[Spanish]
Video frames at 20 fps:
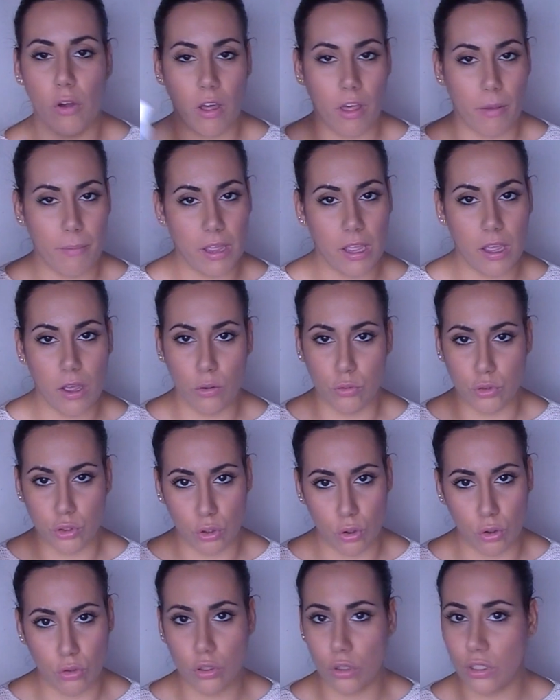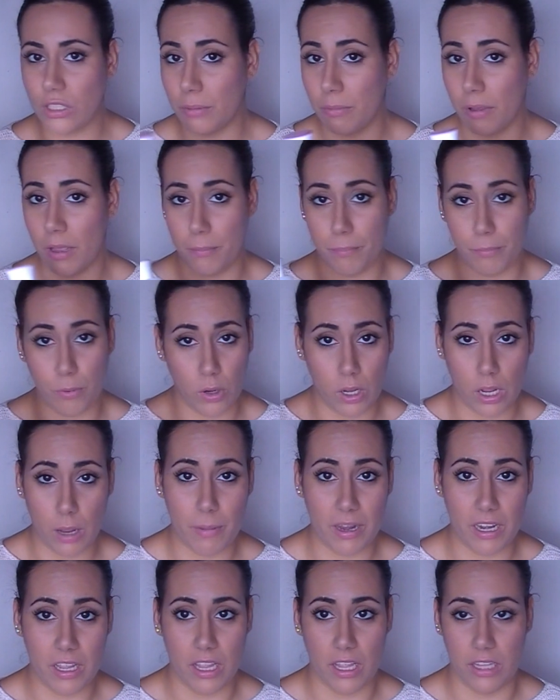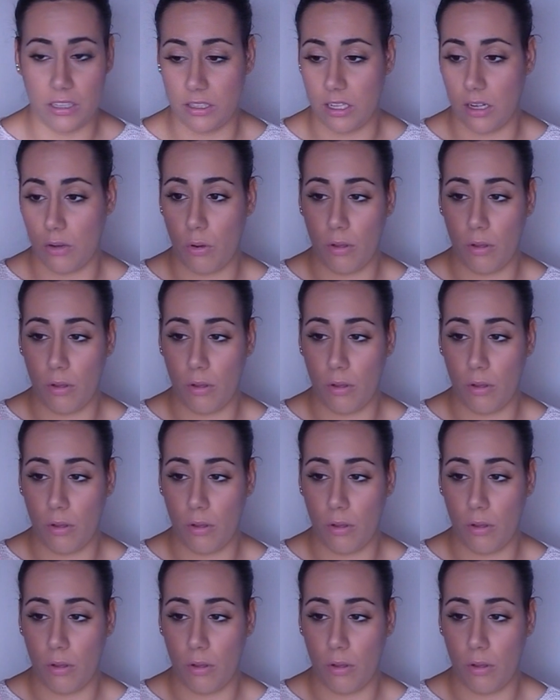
cada vez que uso otro se me ponen amarillentas,